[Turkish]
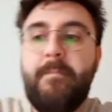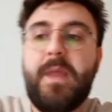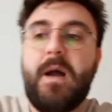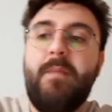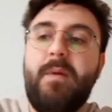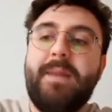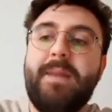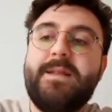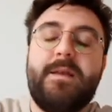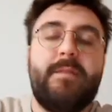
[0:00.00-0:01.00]
Ama
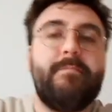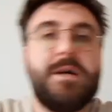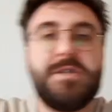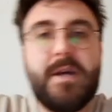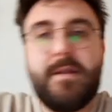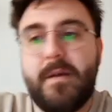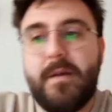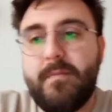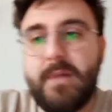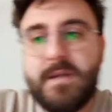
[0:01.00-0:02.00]
Medine'nin başkent
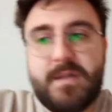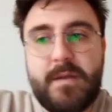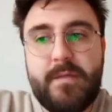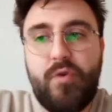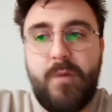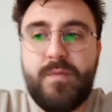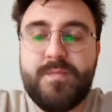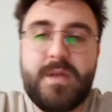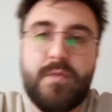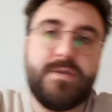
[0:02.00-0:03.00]
yapılmasının
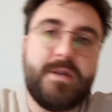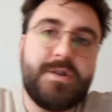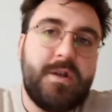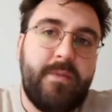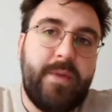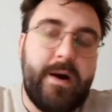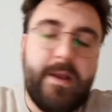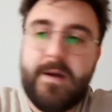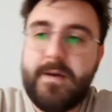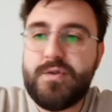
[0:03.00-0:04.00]
toplumsal uzlaşıyla bir
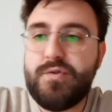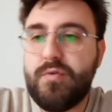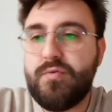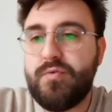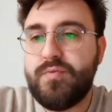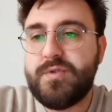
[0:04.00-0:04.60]
alakası yoktur.